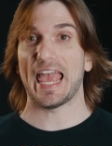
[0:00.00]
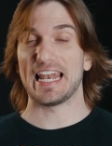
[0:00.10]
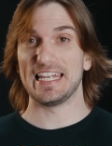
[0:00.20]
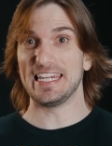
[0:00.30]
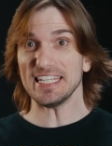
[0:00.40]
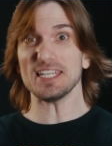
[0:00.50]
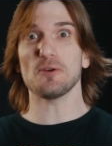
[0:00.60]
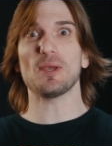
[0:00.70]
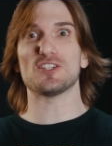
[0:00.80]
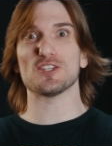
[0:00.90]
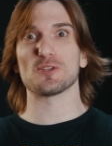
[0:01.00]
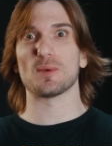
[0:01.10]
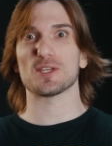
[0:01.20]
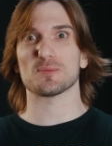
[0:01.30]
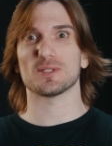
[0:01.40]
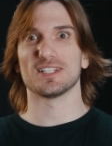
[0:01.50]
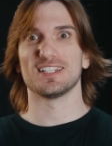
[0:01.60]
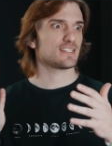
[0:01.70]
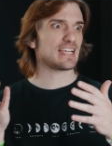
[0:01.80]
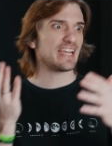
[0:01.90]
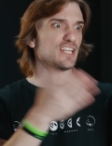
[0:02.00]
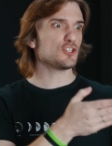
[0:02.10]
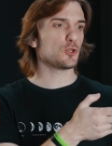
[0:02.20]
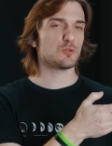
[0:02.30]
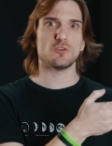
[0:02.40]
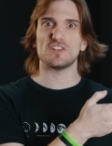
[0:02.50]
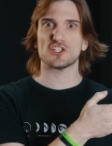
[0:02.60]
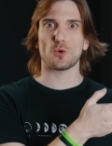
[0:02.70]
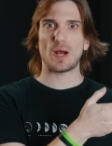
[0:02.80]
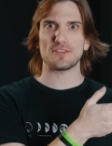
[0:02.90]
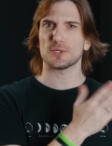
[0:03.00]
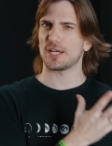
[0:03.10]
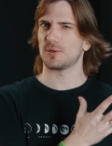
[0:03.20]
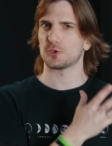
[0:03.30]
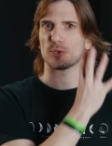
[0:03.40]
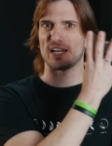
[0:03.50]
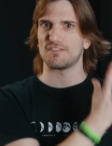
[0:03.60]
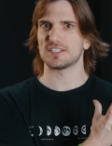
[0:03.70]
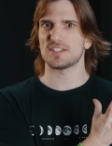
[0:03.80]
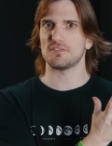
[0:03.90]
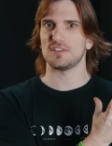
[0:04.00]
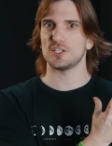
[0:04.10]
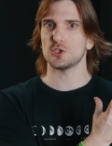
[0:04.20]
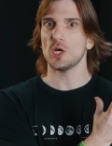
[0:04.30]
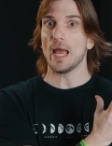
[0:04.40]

É literalmente isso mesmo. Sair de 2024, que é quando eu tô gravando esse vídeo,